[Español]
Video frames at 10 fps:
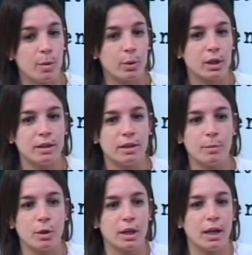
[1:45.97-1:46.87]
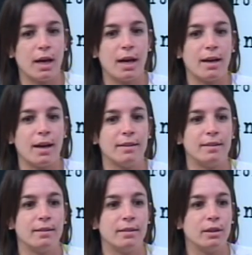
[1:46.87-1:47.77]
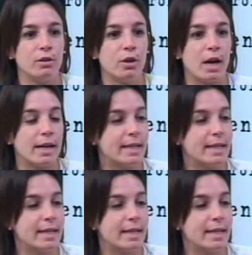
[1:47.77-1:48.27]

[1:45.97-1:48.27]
porque entendemos que ha, ha tendido a